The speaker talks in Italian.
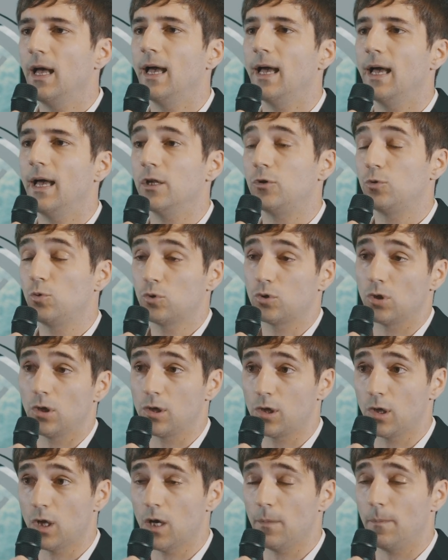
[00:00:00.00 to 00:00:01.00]
eh, tutto
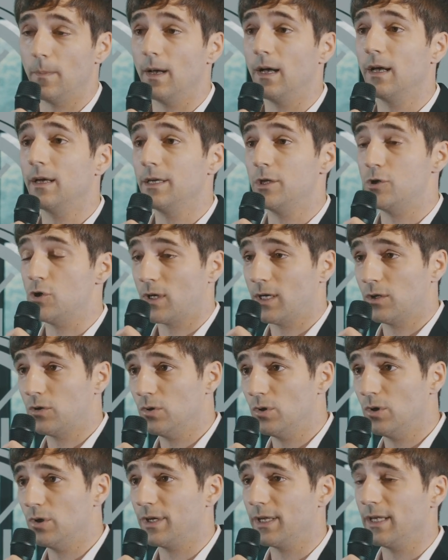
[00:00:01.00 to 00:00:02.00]
il club, i
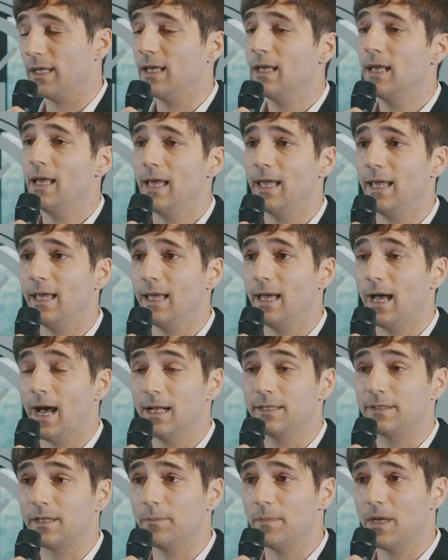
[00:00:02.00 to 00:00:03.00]
giocatori e
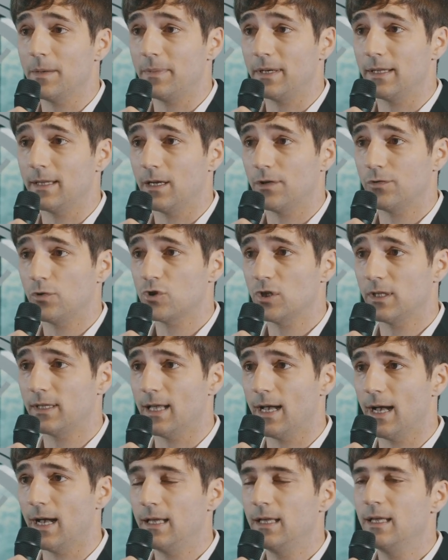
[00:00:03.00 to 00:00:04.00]
altri membri della
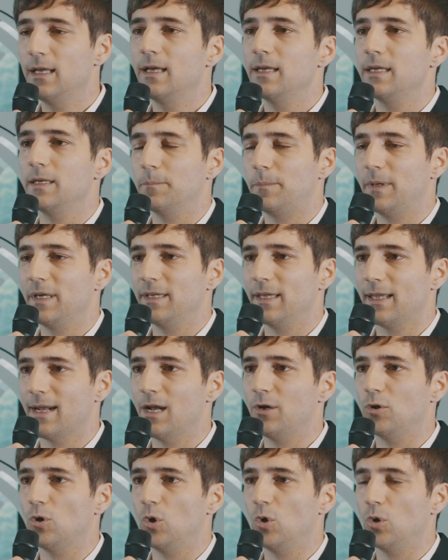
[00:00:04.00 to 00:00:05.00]
società
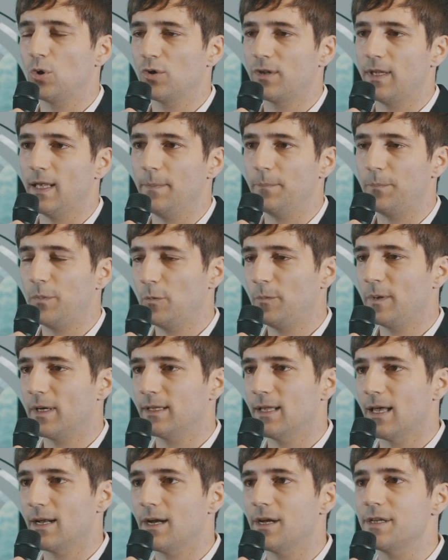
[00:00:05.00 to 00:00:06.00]
impegneranno il loro tempo per
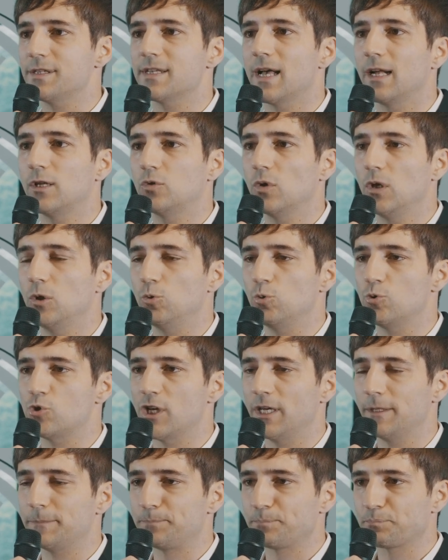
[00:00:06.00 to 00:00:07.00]
dare risalto e
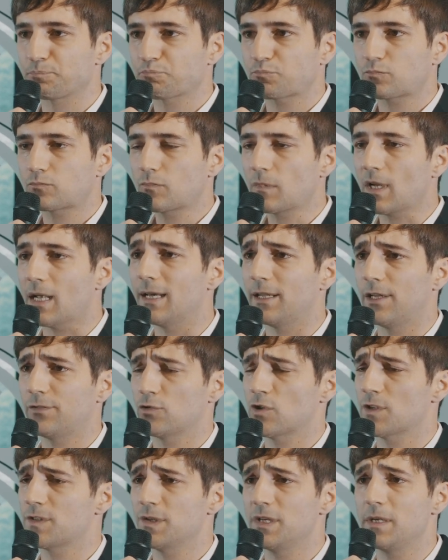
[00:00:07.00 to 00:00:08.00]
luce ad
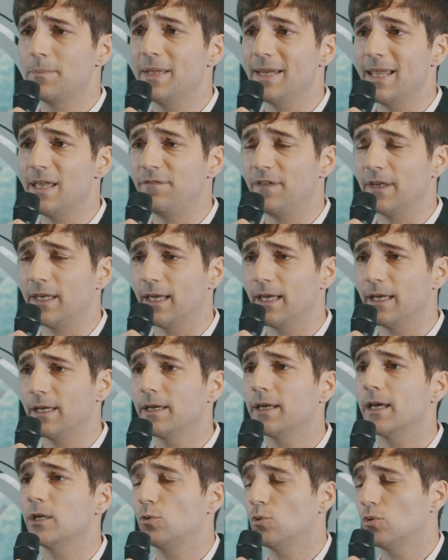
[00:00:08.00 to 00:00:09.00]
associazioni benefiche
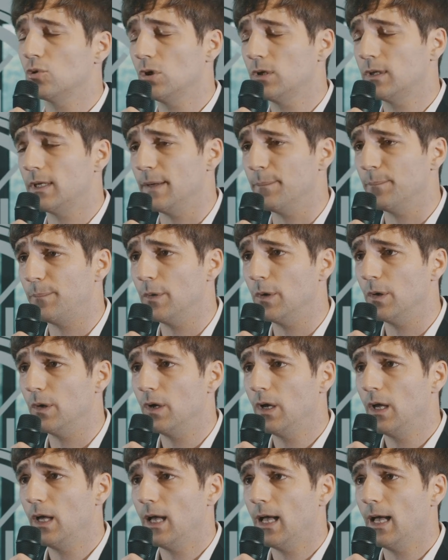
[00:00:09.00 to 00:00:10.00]
che tutto il tempo
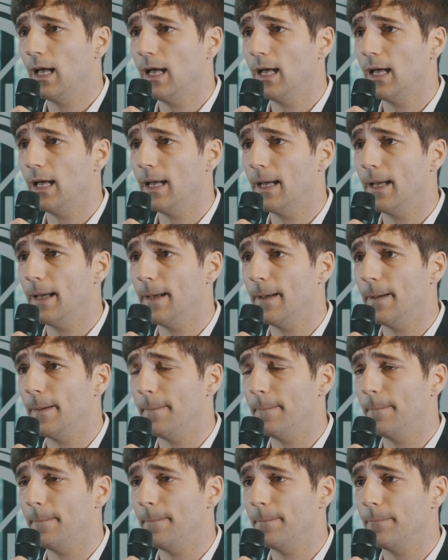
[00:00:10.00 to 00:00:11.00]

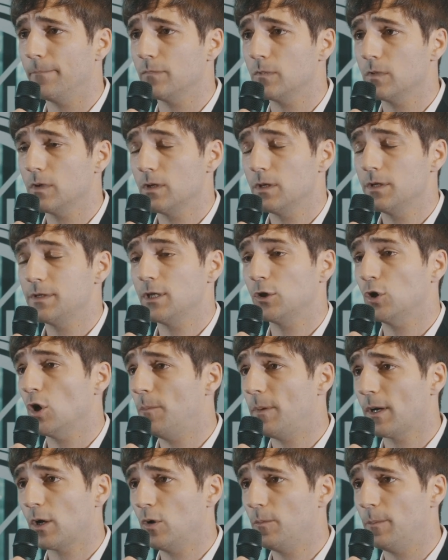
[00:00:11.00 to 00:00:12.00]
ehm, si
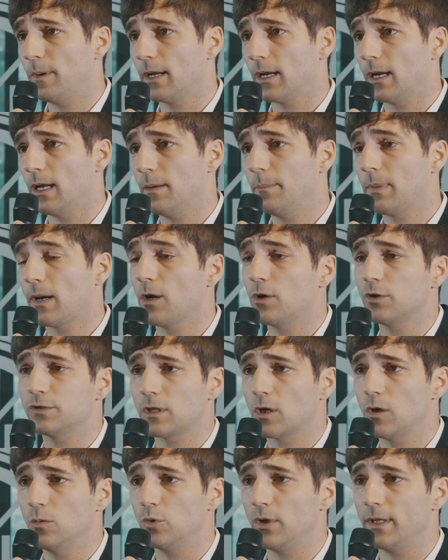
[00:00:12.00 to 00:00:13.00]
adoperano per, per la
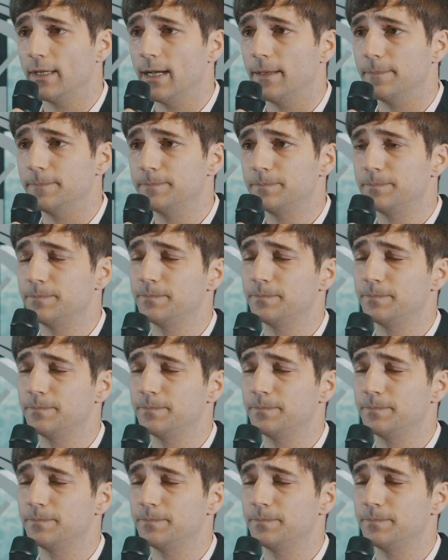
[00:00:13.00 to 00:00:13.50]
nostra comunità.